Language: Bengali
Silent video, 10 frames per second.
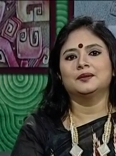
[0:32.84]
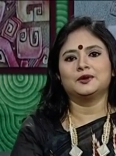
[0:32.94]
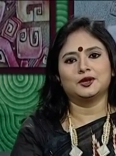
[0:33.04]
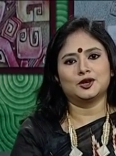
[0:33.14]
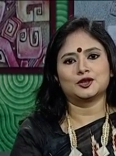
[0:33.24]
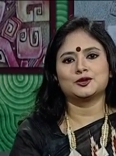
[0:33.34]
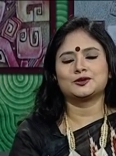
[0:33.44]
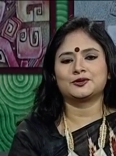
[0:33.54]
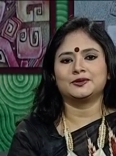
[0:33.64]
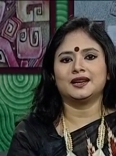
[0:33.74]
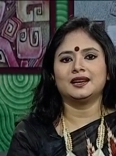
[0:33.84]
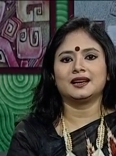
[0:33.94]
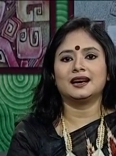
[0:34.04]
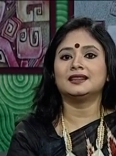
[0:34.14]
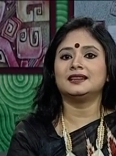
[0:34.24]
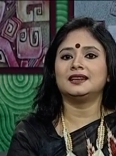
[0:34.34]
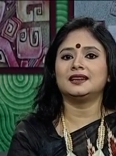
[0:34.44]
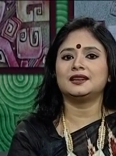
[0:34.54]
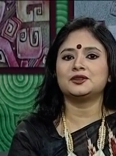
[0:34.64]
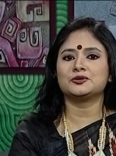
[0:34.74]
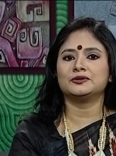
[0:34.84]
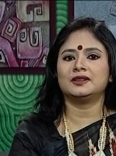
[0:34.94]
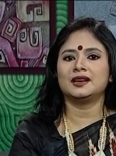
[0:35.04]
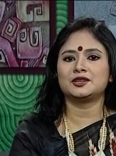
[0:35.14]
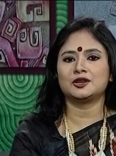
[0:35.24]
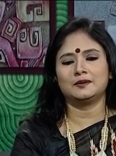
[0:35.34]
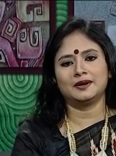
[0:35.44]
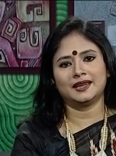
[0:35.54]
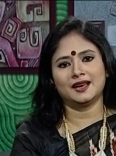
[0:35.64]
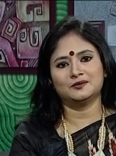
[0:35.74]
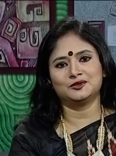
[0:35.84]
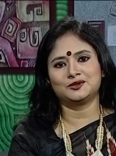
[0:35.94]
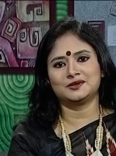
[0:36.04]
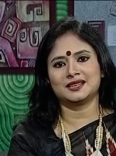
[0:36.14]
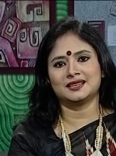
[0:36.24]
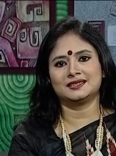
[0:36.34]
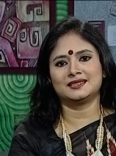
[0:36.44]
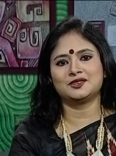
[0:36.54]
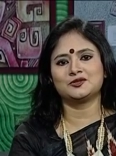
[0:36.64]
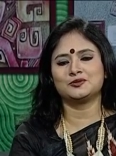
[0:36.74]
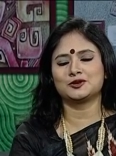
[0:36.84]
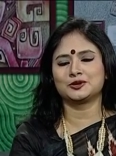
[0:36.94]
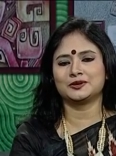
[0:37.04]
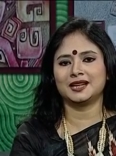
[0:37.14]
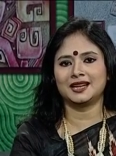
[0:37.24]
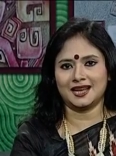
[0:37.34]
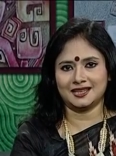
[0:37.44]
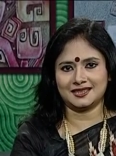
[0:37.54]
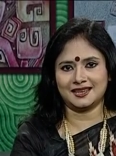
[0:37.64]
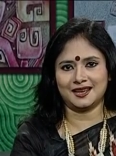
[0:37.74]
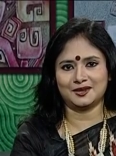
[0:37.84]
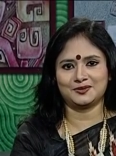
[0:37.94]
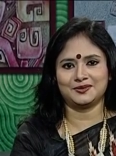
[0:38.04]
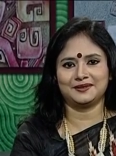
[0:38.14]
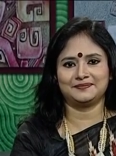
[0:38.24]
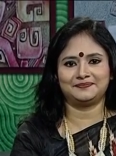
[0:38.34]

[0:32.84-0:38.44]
প্রিয় দর্শক শ্রোতা কার্তিকের এই সন্ধ্যায় সবাইকে আমন্ত্রণ জানাচ্ছি শুভ সন্ধ্যার আজকের আয়োজনে